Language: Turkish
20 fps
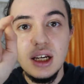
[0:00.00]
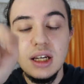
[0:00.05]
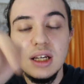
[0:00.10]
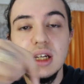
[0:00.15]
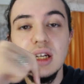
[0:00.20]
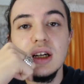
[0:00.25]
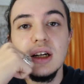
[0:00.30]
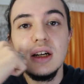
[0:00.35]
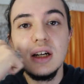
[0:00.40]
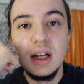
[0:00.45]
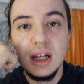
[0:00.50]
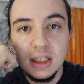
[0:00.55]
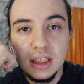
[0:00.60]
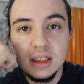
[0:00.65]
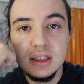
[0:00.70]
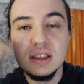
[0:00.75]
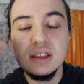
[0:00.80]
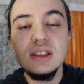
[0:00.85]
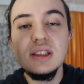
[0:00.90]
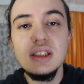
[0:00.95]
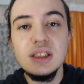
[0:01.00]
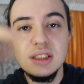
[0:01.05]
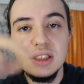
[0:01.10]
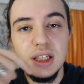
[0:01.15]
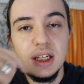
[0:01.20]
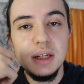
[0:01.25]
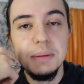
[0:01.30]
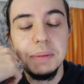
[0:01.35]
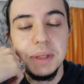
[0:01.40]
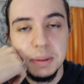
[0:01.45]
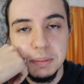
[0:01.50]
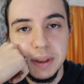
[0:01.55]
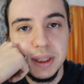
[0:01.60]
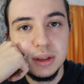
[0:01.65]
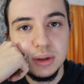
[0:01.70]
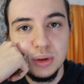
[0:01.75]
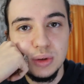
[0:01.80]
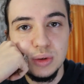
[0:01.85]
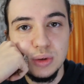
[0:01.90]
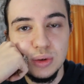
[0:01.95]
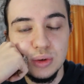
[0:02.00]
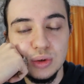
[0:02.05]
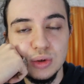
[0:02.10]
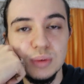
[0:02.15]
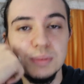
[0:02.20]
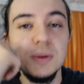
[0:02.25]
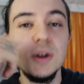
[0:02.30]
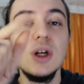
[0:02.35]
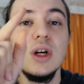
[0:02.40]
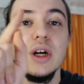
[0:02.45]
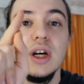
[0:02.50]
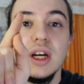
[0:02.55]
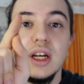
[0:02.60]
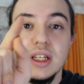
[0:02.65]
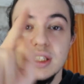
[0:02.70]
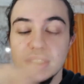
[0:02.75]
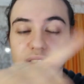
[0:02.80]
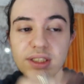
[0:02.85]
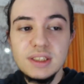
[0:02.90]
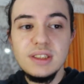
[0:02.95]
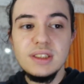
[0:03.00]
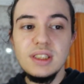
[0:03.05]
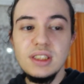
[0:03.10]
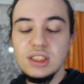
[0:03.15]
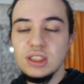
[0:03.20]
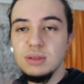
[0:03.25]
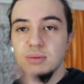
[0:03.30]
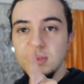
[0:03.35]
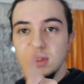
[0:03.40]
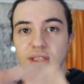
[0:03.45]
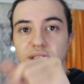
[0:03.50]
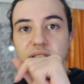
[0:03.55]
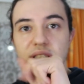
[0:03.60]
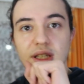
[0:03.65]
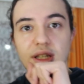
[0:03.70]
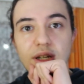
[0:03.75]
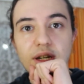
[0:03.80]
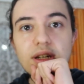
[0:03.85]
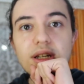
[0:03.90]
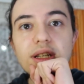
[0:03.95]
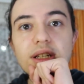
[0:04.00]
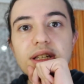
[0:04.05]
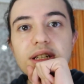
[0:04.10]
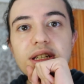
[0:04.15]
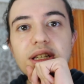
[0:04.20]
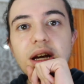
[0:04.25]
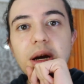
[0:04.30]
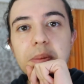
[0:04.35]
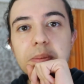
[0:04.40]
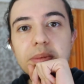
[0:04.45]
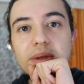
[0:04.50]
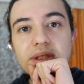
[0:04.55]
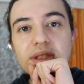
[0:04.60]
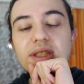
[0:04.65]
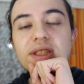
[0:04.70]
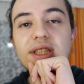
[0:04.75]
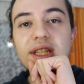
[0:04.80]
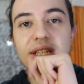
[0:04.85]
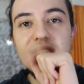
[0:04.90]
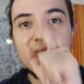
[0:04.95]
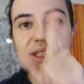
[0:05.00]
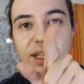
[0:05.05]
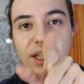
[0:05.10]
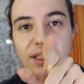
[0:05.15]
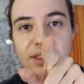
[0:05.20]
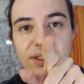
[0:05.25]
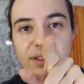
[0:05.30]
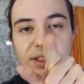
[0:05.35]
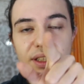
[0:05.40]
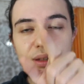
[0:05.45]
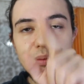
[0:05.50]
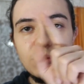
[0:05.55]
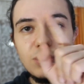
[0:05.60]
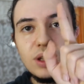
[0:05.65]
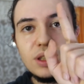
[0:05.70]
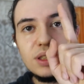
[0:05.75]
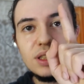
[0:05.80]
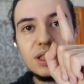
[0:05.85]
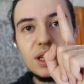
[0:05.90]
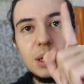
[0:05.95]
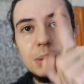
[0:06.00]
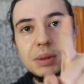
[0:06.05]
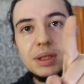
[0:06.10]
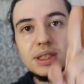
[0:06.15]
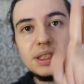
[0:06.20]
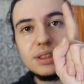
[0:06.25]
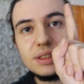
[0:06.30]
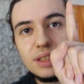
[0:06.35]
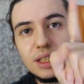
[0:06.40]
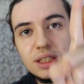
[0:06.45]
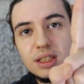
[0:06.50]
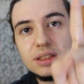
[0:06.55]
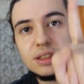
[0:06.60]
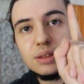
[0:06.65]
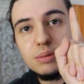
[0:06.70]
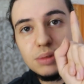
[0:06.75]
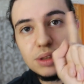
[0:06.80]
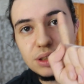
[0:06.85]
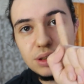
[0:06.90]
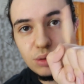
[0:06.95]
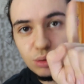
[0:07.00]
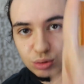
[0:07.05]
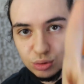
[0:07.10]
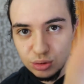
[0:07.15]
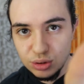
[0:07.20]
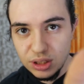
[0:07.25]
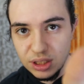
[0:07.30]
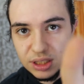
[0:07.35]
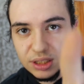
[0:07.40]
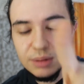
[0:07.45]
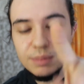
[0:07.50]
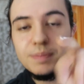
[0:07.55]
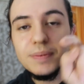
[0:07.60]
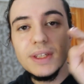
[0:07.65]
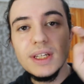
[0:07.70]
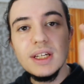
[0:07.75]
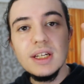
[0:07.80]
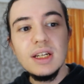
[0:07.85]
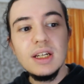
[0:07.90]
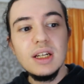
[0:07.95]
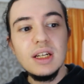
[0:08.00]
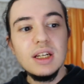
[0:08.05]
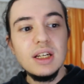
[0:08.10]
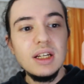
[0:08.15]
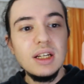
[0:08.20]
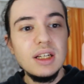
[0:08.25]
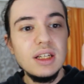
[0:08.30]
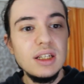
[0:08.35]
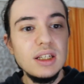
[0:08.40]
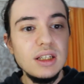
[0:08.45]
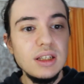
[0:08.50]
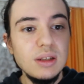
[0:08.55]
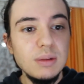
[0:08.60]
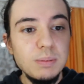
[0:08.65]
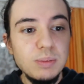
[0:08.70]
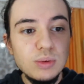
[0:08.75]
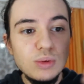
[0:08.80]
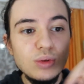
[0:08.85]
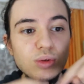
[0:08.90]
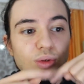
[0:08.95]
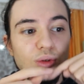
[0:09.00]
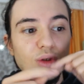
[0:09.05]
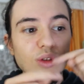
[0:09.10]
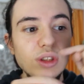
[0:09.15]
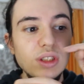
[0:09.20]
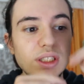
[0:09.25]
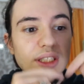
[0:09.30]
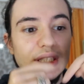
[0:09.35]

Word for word: e, kanalınızı incelemeye başlıyor YouTube. Siz de şimdi e, yapmanız gereken ise bu arada kamerayı salladığım için özür dilerim. E, bunu